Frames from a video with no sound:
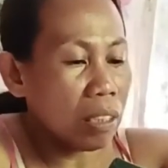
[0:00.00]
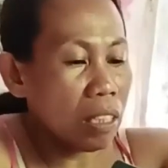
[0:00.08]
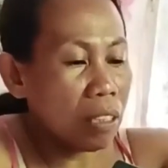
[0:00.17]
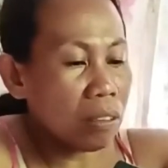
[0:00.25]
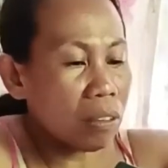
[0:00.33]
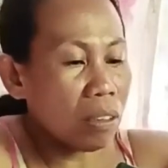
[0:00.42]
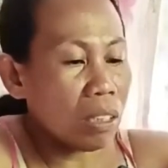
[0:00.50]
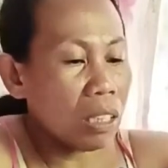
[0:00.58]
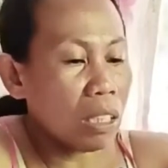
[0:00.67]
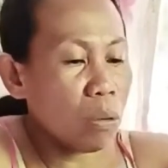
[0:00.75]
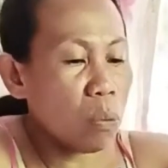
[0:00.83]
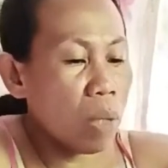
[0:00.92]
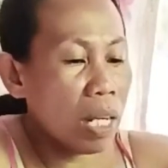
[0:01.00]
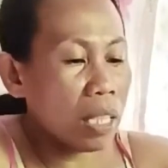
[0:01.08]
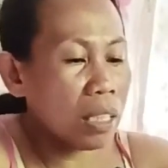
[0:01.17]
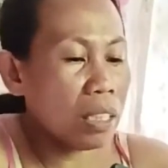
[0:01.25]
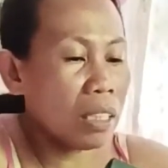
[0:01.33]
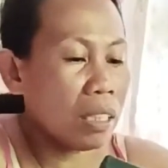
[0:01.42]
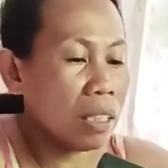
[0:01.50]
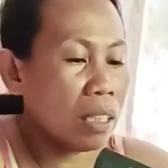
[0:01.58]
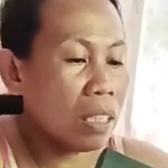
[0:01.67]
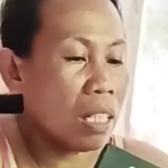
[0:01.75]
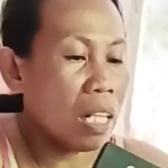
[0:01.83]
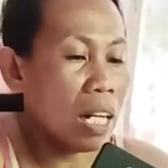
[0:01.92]
Yan oh, luwag.
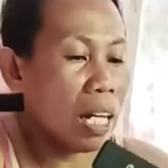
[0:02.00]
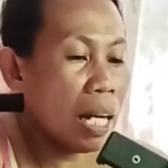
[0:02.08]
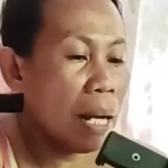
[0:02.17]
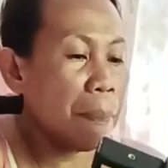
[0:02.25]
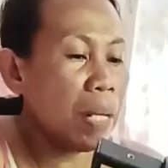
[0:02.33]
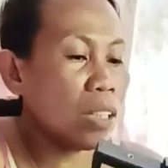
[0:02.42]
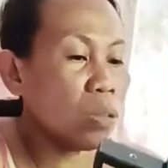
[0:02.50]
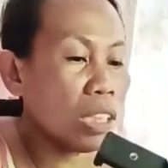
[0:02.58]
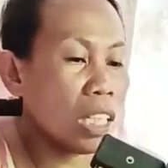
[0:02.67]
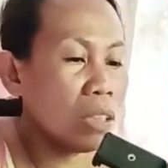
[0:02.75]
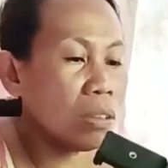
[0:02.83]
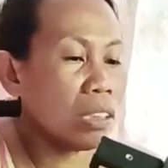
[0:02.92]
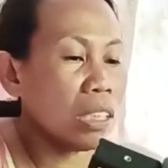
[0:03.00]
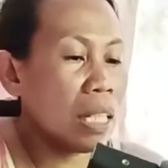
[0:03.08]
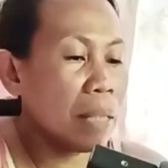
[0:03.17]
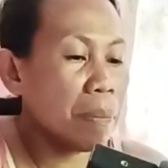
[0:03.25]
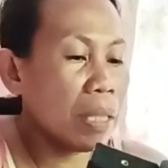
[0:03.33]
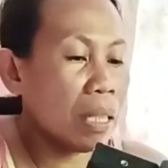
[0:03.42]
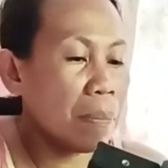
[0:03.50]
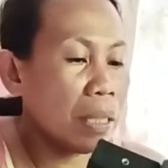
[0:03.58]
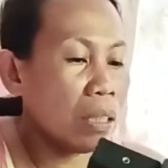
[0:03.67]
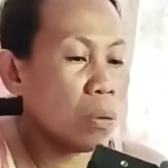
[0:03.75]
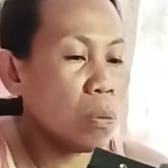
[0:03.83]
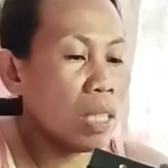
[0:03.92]
Ah, paikot-ikot siya para
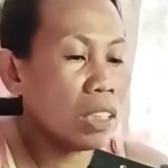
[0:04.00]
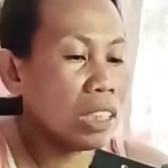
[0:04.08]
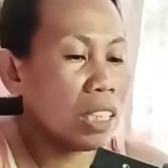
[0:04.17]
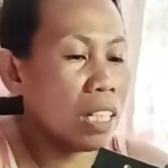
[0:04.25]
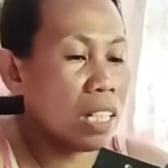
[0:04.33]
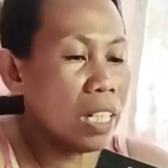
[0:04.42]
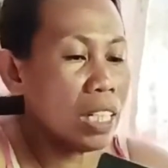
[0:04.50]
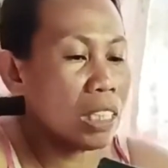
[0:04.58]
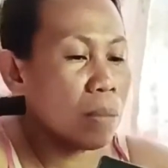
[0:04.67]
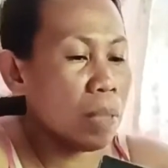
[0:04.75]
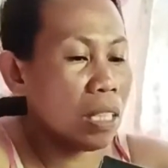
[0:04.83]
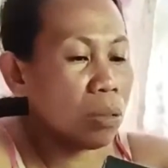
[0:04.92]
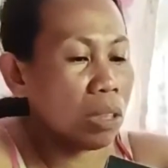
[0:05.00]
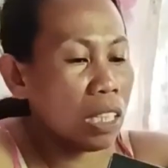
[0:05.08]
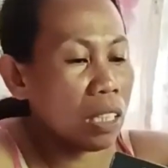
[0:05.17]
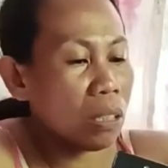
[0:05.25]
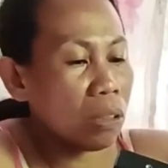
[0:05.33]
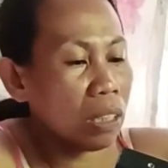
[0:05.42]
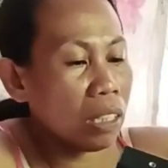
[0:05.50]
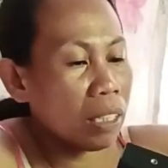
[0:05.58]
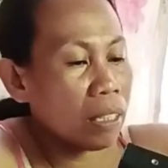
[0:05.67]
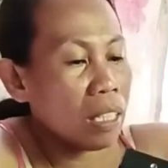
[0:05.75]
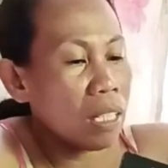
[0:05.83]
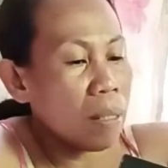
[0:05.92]
magluwag siya guys, paikot-ikot.
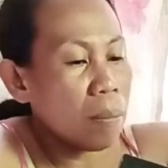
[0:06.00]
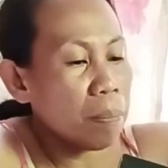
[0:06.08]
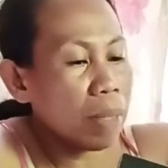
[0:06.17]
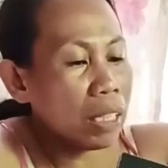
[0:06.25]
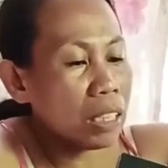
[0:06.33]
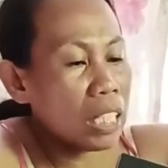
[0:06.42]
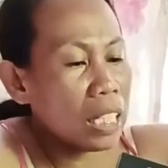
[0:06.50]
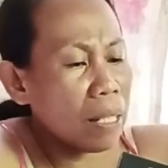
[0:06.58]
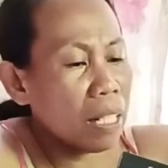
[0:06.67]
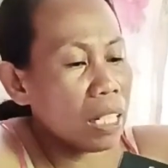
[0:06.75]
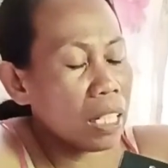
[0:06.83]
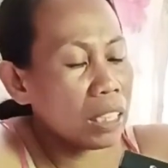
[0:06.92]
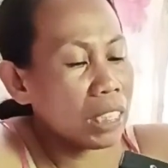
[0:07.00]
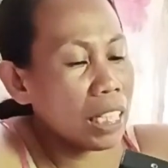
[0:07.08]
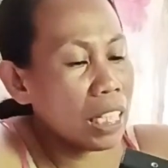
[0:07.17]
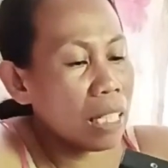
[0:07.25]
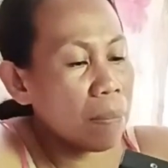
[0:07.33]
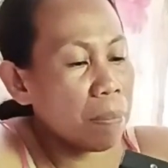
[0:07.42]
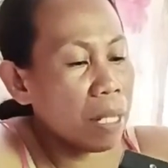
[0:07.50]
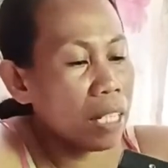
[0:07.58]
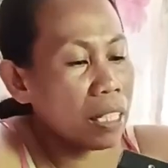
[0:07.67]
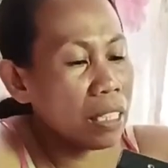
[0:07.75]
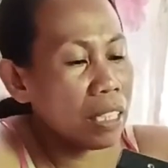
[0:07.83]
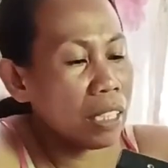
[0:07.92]
Pag
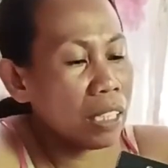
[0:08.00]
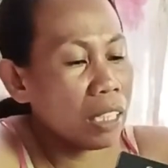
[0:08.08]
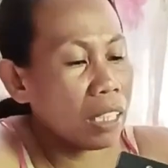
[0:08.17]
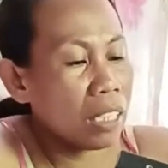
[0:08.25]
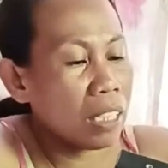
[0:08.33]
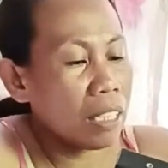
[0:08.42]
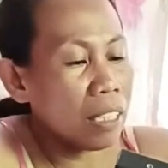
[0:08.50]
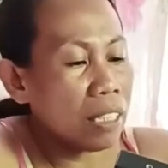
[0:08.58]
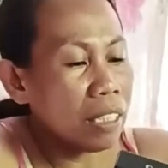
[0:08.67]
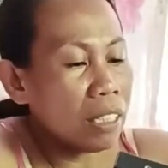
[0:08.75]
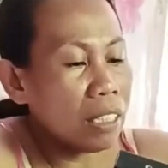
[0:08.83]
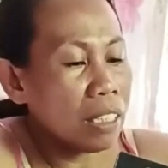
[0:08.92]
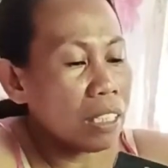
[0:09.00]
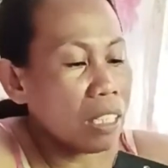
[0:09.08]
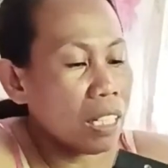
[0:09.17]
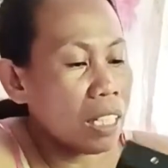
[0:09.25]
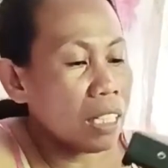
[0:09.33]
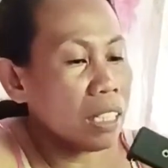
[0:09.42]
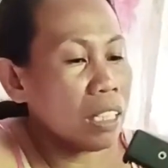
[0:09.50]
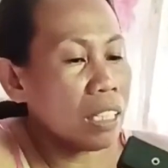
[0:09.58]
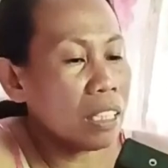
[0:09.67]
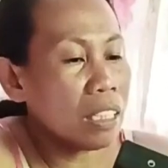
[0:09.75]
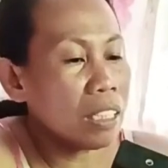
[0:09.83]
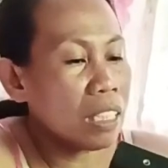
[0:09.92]
sinikipan, yan,
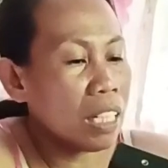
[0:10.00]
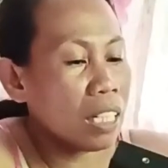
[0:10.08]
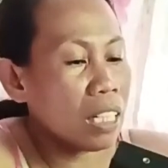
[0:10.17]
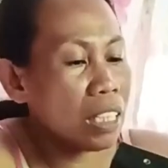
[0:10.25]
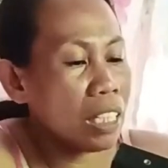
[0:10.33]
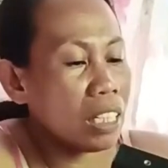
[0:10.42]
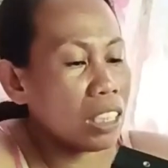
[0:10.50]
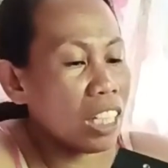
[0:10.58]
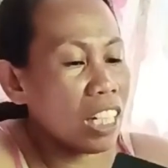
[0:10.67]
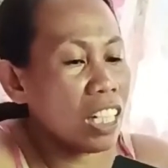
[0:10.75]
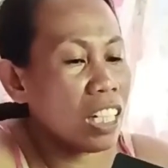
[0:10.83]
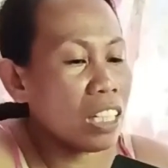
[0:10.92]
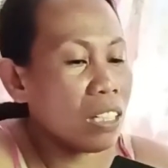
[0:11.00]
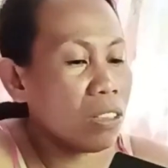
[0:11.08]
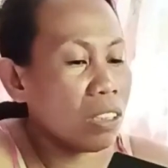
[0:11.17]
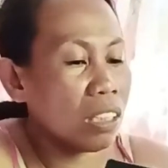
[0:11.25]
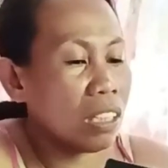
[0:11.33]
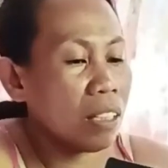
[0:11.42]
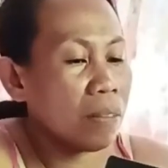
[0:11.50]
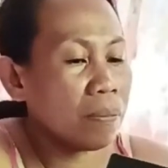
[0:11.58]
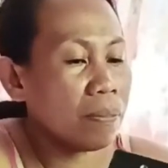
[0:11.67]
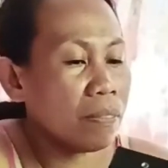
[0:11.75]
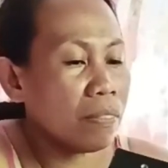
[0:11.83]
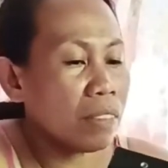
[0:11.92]
yan, hindi na siya iikot.
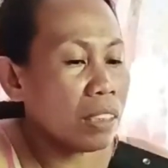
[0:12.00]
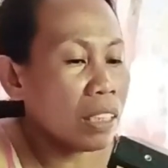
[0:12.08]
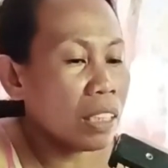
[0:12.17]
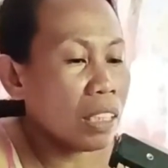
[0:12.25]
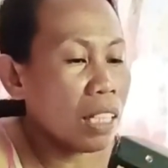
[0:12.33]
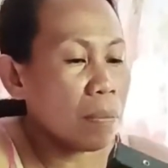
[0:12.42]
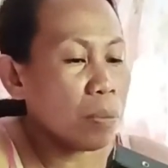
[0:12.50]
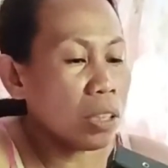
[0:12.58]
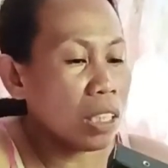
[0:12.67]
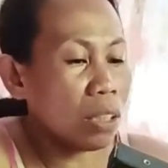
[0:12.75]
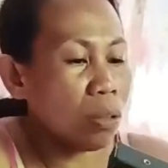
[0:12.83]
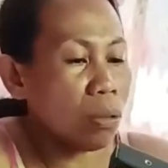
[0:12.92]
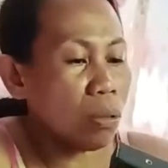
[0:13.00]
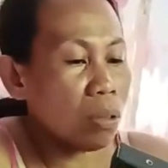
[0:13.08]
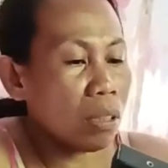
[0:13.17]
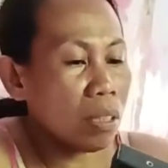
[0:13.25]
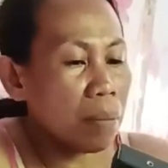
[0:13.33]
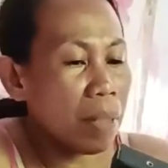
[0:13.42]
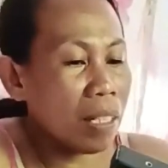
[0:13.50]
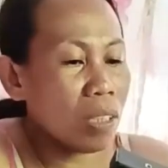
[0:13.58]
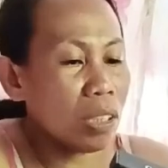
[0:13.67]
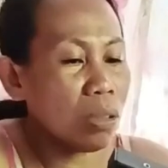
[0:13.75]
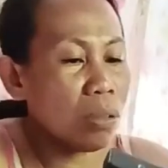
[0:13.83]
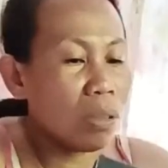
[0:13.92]
Tapos ito, ay paano
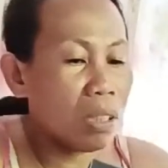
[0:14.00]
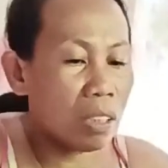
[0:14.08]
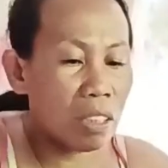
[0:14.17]
ito?